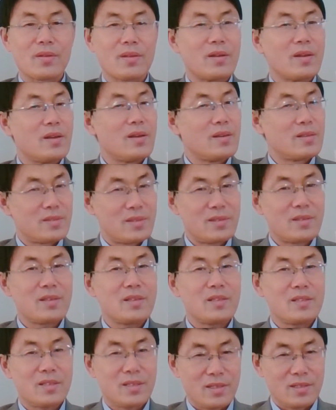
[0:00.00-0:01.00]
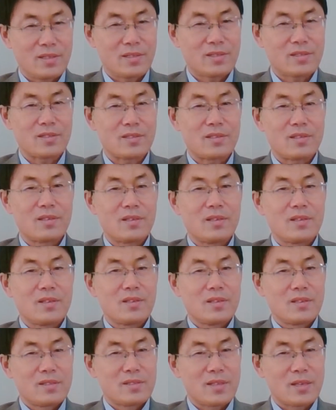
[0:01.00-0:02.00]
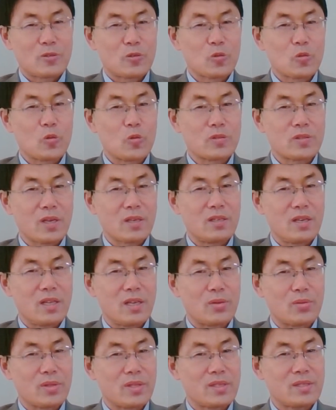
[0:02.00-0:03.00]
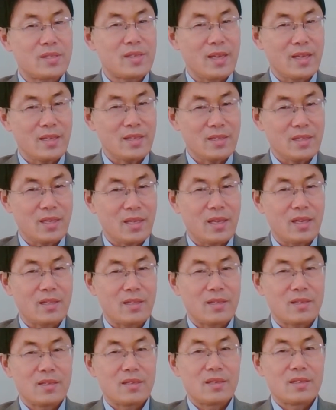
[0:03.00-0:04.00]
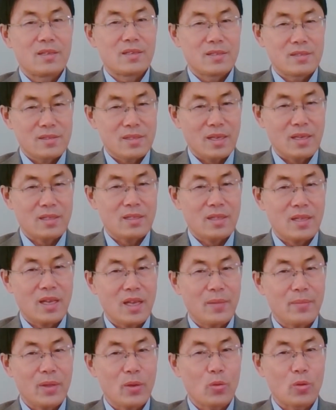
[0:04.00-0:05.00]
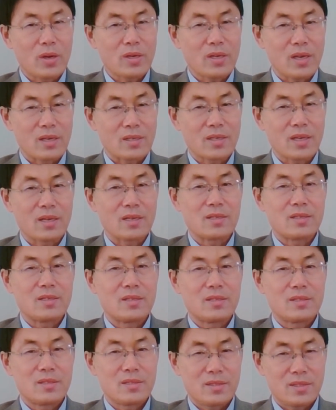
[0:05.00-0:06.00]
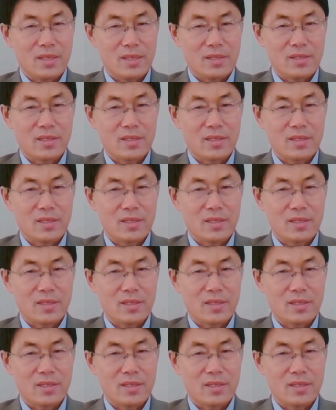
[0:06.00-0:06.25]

值得一提的是，在中共正式立国的前一天，在天安门广场上进行